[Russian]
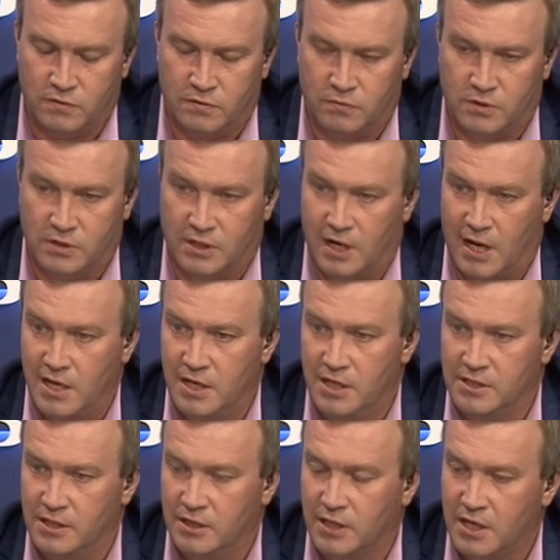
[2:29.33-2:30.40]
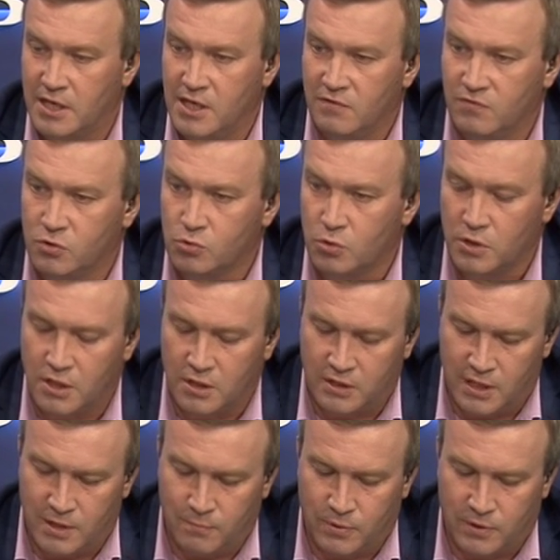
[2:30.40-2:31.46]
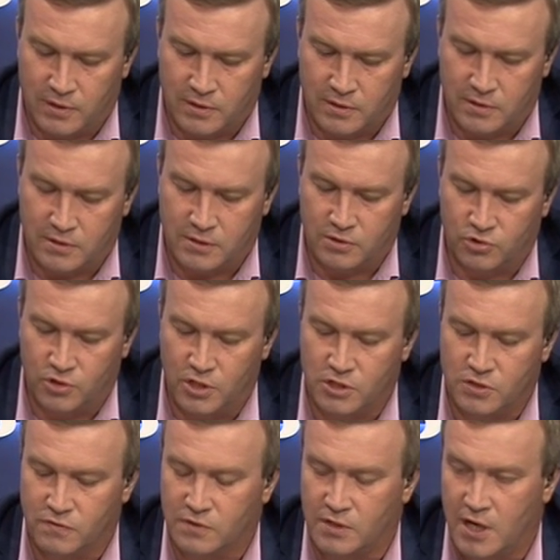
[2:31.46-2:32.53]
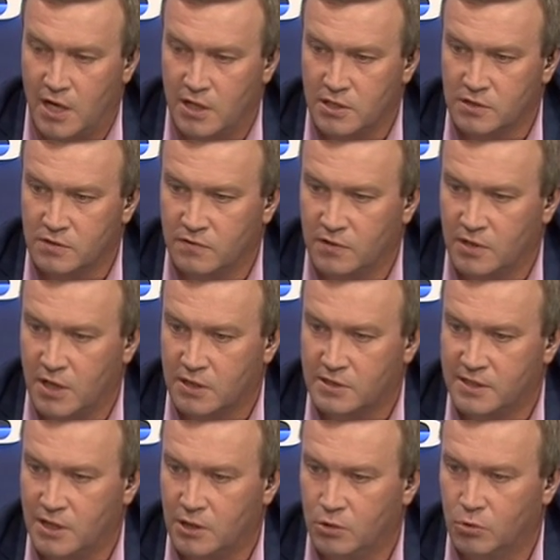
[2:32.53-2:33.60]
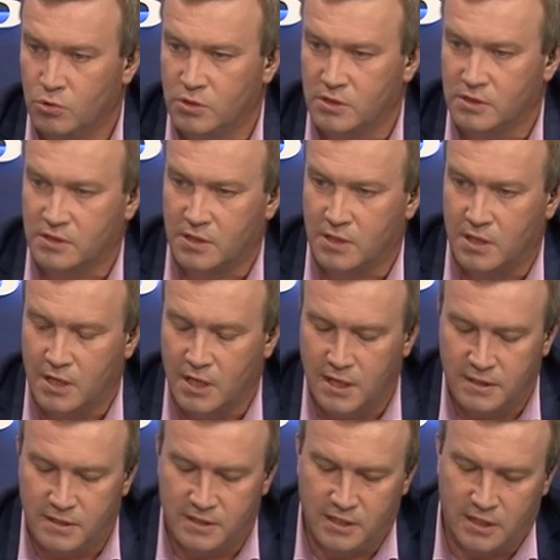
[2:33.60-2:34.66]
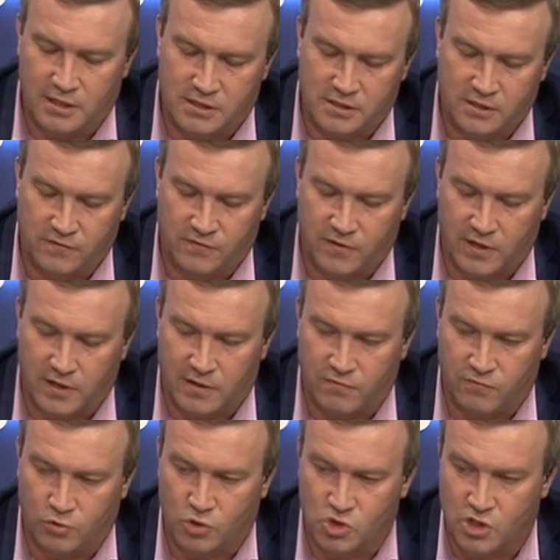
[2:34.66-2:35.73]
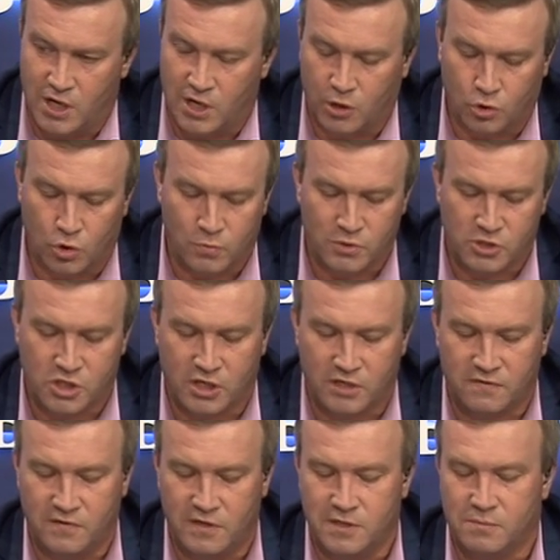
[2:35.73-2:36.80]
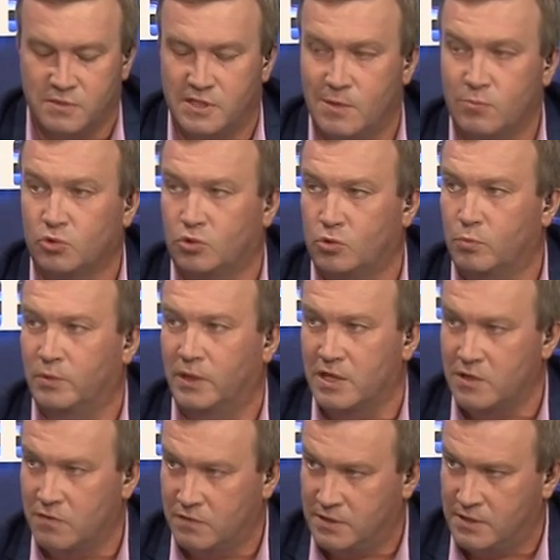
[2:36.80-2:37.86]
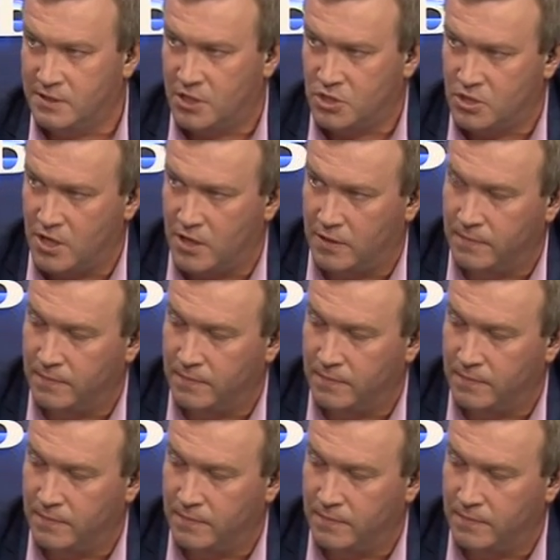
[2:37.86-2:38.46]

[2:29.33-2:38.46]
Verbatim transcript: Вот сохранились ли такие высокие темпы э, жилищного строительства и как соотносятся те цифры ввода жилья, которые мы сейчас видим, с теми, что планировалось изначально?